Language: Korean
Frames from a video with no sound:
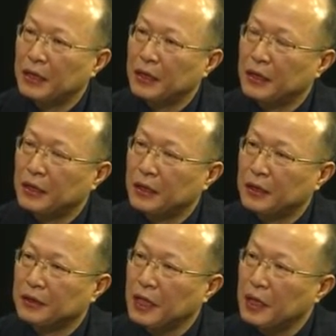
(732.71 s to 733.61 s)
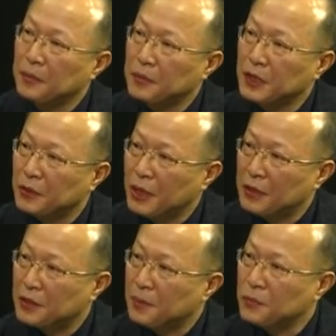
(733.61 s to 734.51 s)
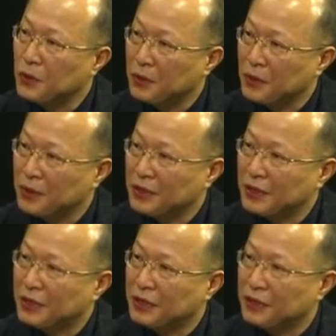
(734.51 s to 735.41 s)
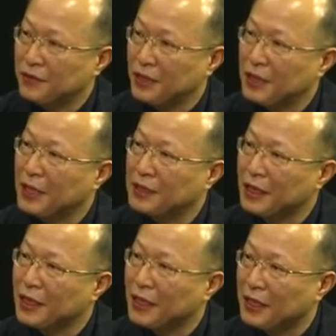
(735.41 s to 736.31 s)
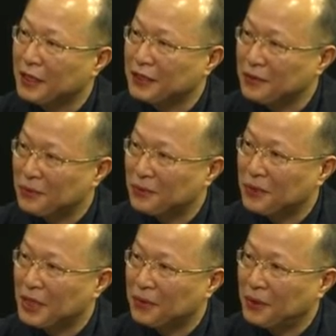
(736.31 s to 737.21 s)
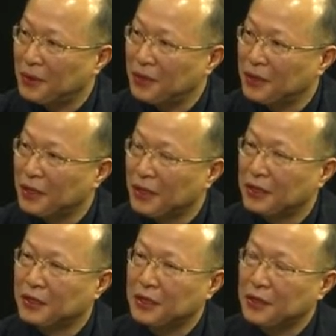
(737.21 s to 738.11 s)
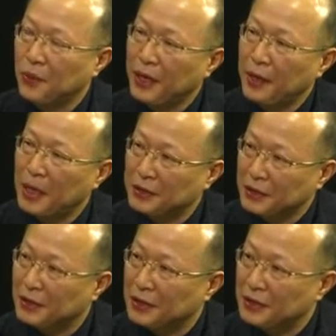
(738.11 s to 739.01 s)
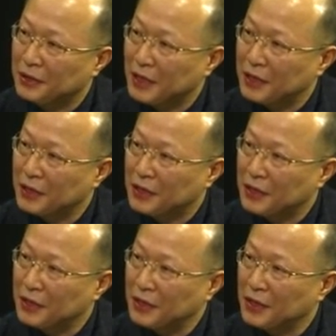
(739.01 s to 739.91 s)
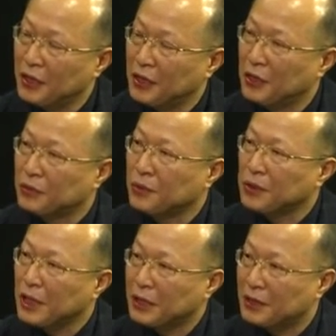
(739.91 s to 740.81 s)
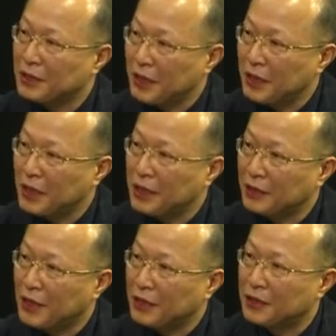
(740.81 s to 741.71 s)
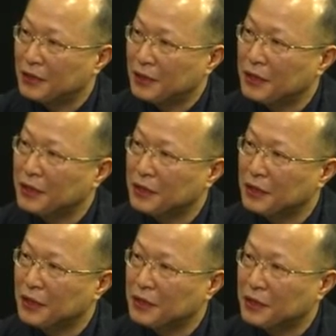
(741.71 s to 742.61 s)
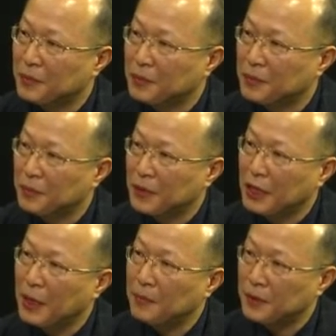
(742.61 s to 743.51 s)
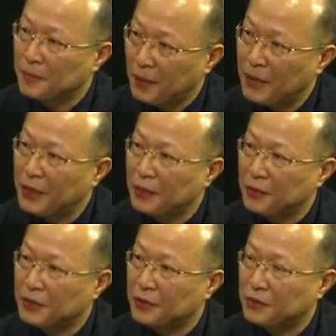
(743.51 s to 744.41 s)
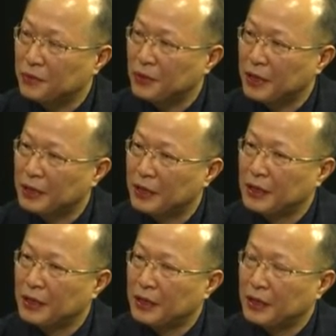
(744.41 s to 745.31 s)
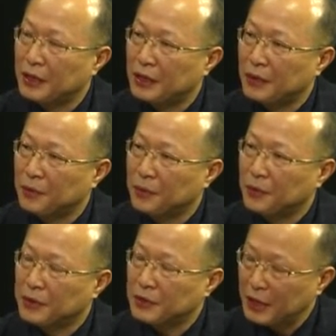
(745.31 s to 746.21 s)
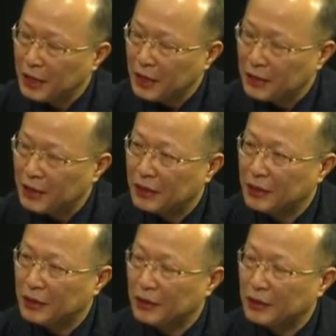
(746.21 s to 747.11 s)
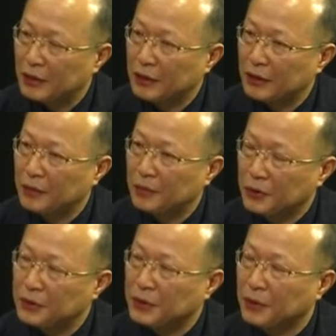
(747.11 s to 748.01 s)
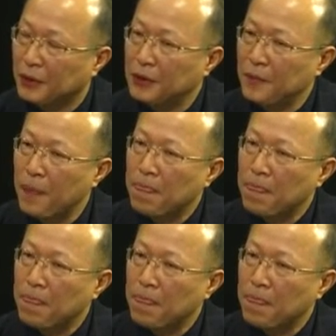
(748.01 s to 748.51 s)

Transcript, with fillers: 어, 사람들과의 접촉을 최대한 차단하는 것이 중요하고 음. 이제 그 외에 마스크를 쓴다든지 음. 손 닦기를 잘 한다든지 이런 것들이 이제 부모님들이 감염 예방을 위해서 중요한 어, 부 보면 챙겨야 될 어, 몫이고